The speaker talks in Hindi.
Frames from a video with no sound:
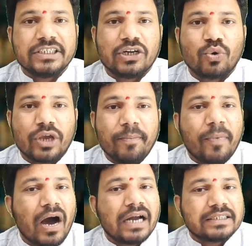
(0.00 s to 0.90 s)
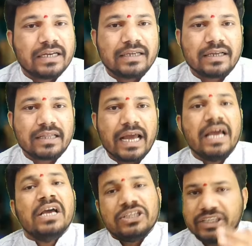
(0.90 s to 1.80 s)
रनों के पार चला जाता
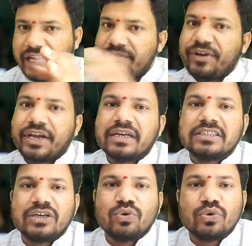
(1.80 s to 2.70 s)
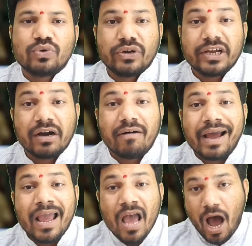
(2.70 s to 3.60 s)
है छह विकेट जरूर उन्होंने
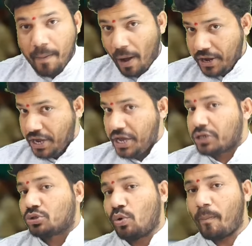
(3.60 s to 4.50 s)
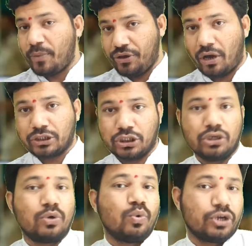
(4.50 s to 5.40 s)
गवाए अब एक
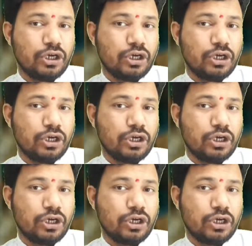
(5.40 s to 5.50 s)
रनों